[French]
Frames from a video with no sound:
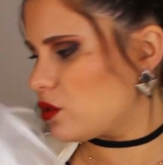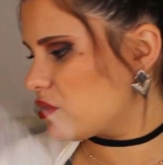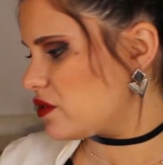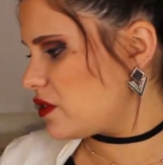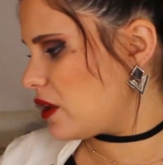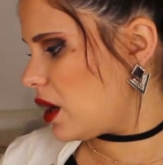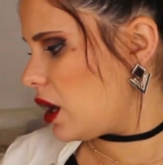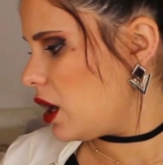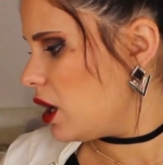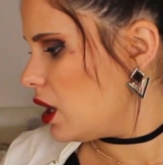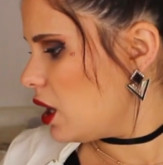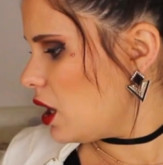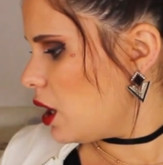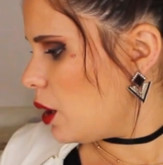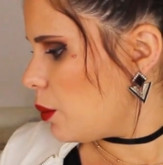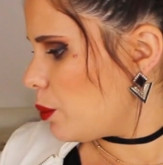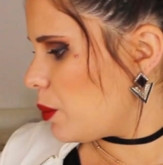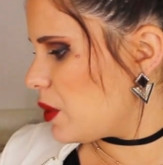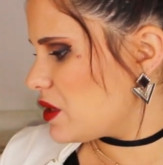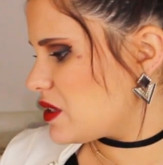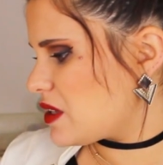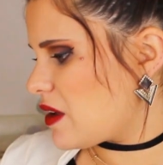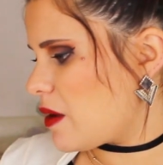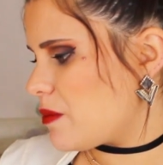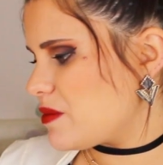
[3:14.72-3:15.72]
Donc ça,
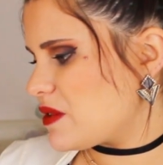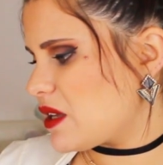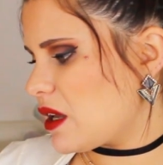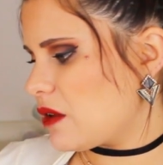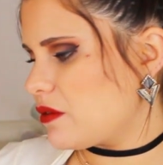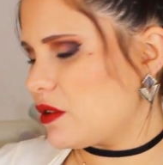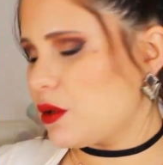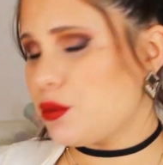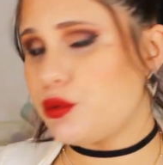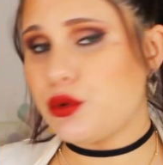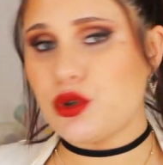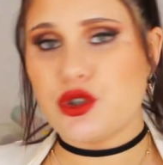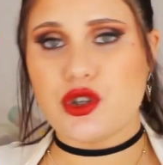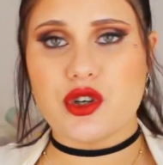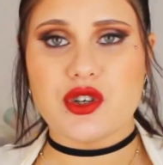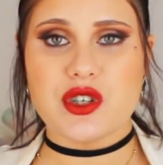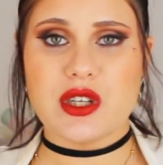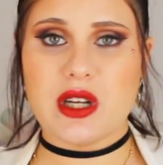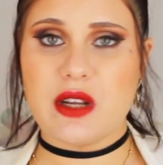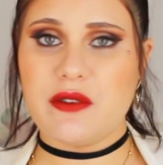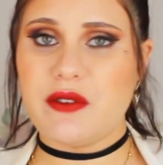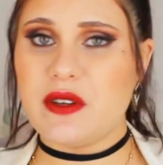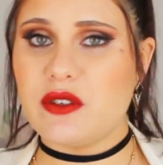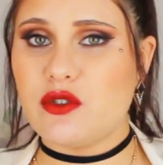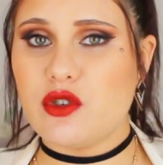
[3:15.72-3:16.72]
ça va me servir pour
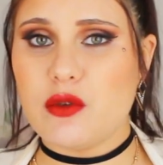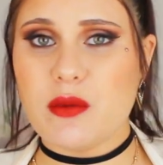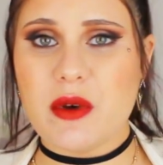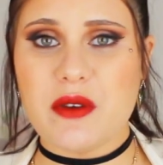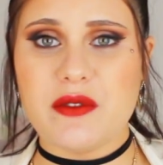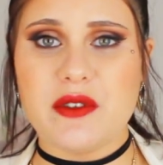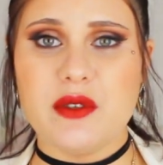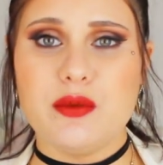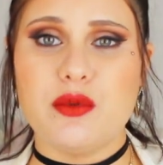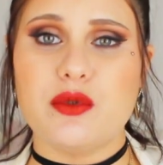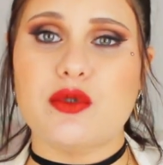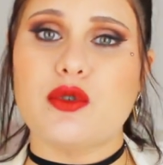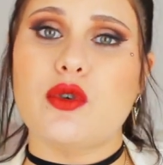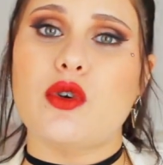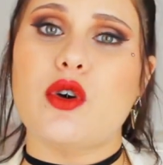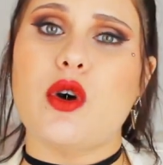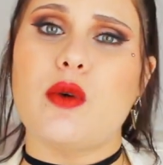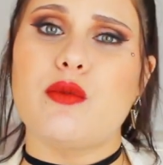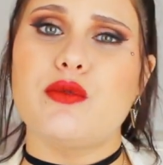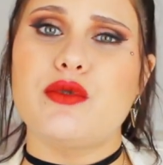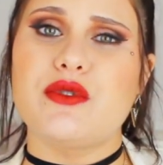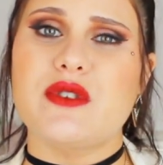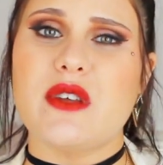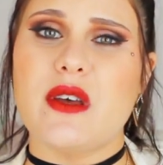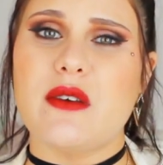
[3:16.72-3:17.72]
changer les fesses de ma fille. Puisque
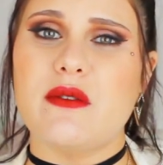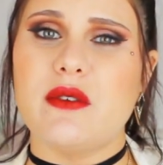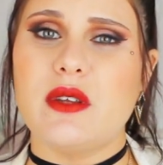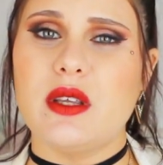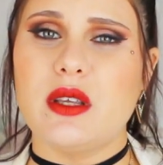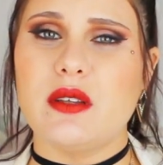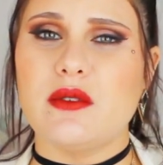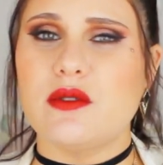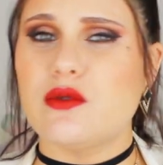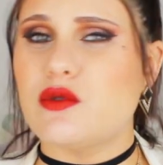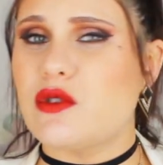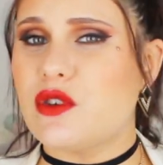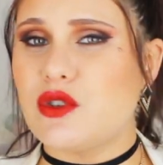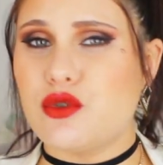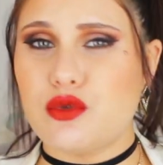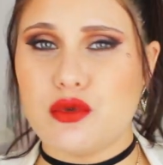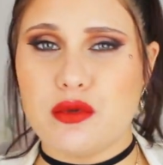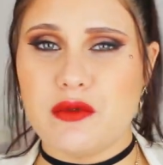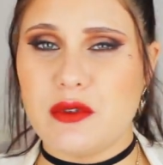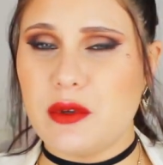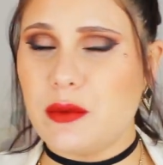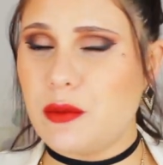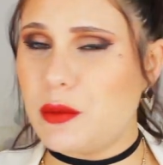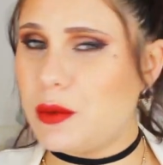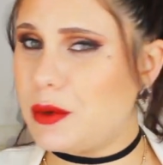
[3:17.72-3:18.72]
comme vous savez, si vous avez
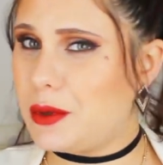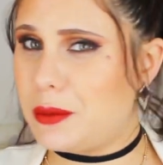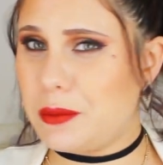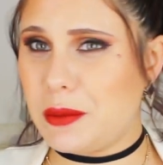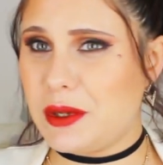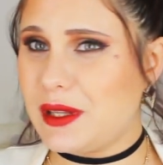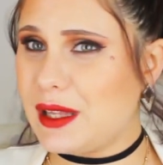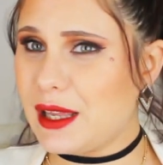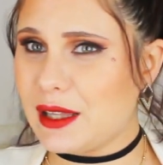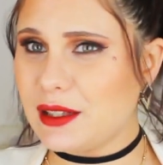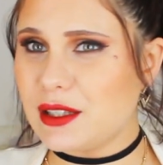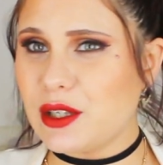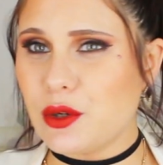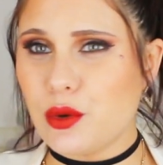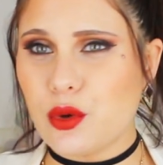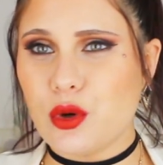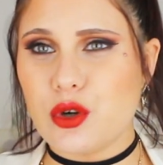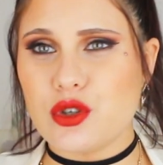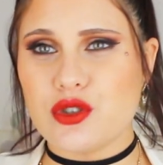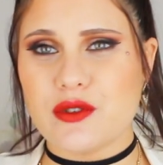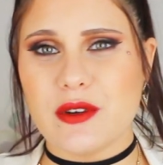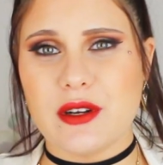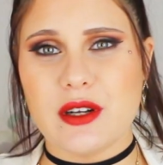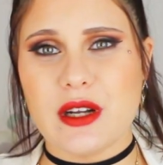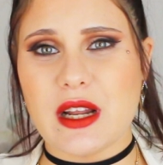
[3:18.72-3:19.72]
suivi mes, derniers
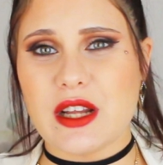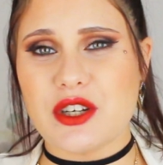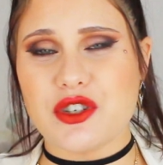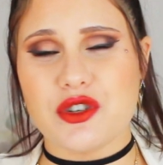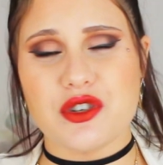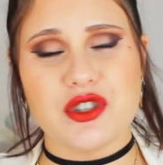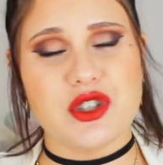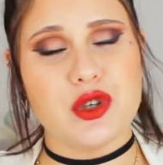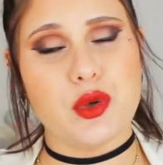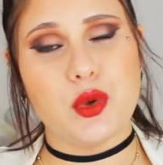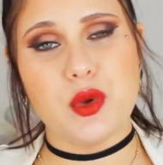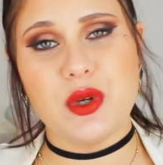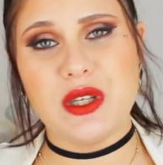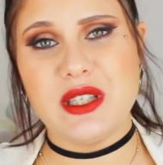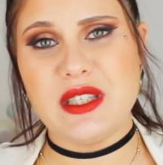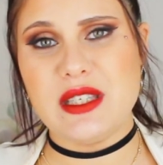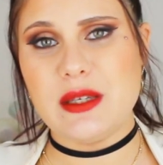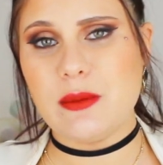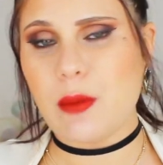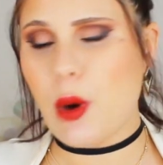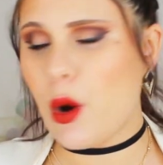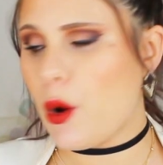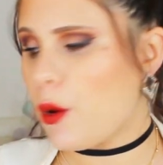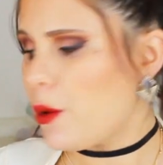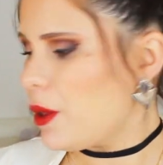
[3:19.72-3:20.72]
hauls, je l'ai changé au
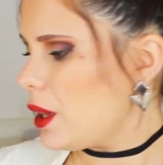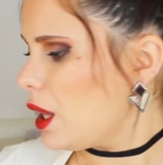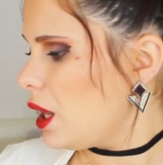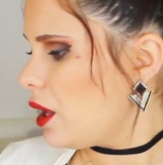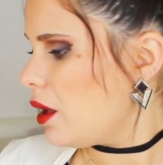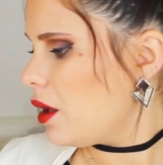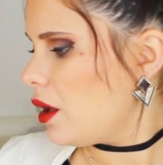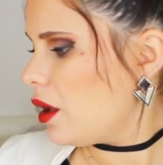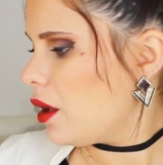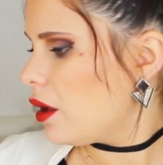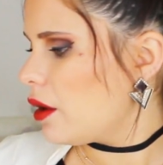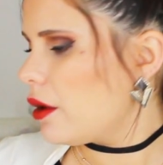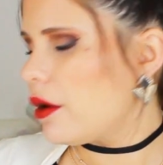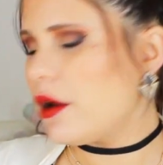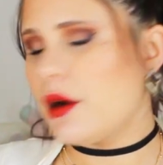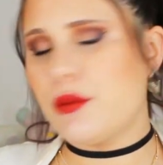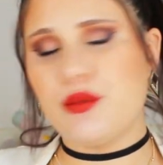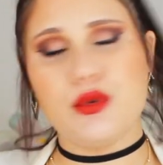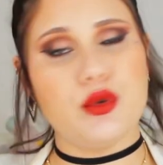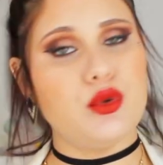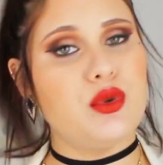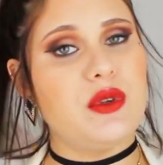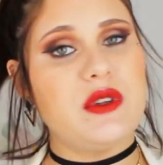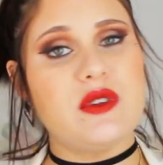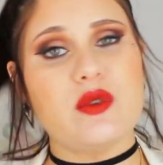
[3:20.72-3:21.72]
liniment. Euh,
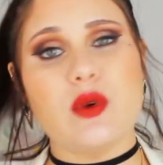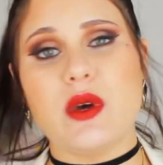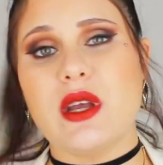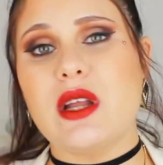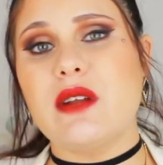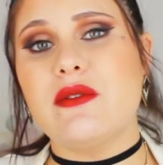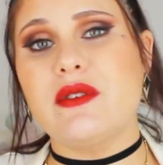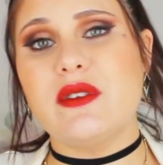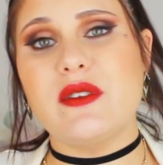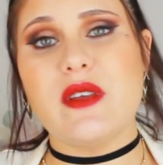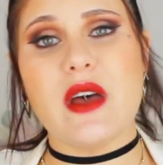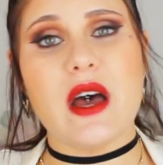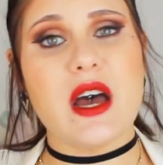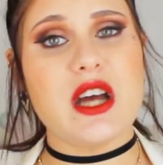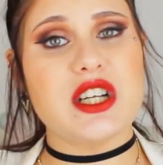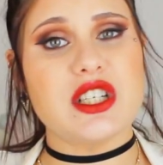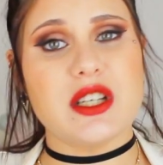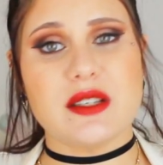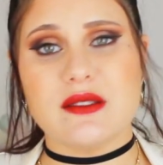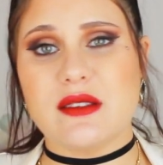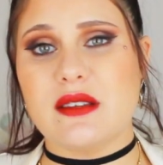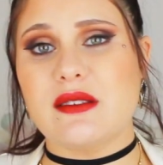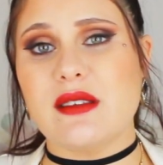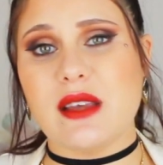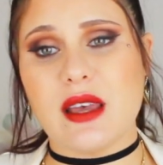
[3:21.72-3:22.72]
pour lui nettoyer le
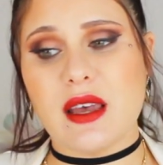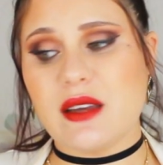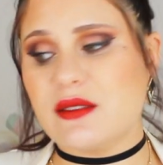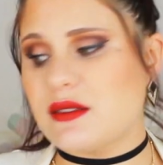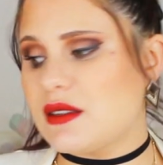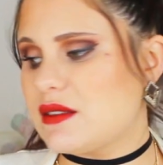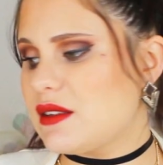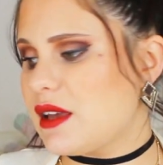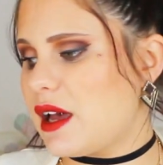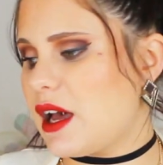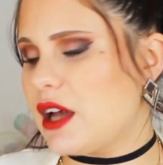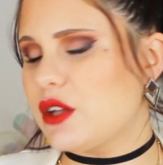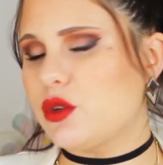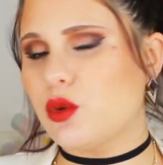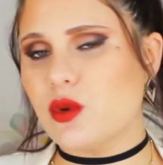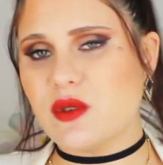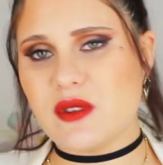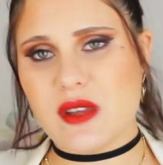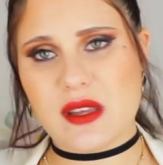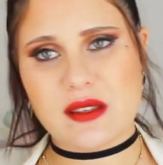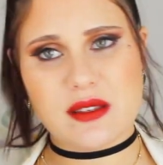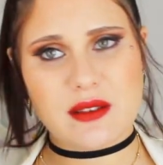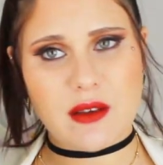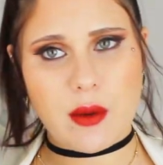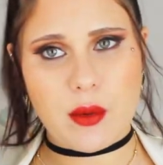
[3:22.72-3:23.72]
visage, etc. etc. Donc
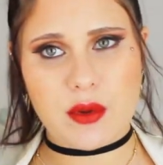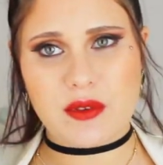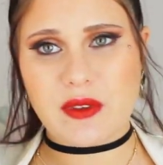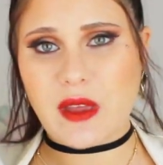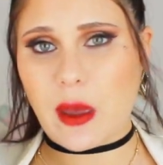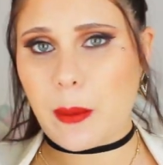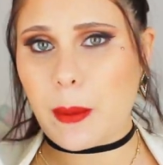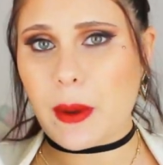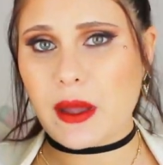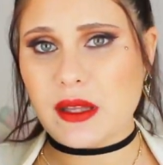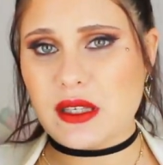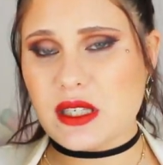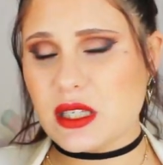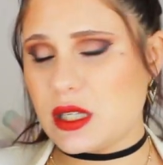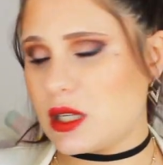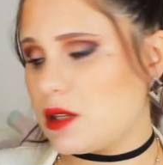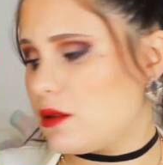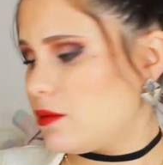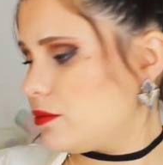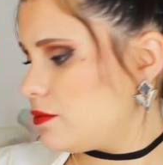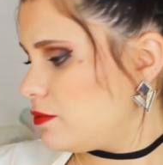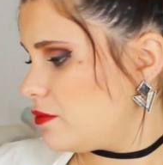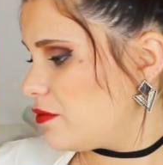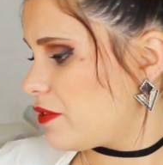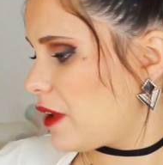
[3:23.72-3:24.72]
ça, c'est vraiment très
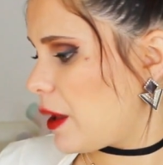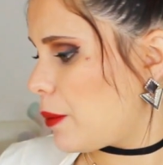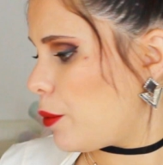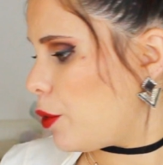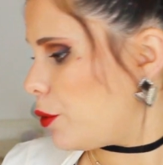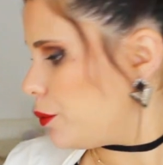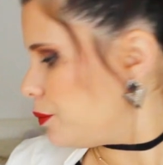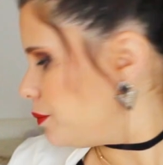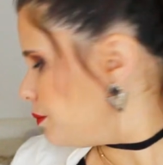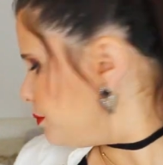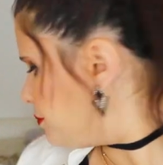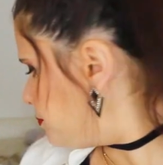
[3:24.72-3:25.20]
pratique. Vraiment.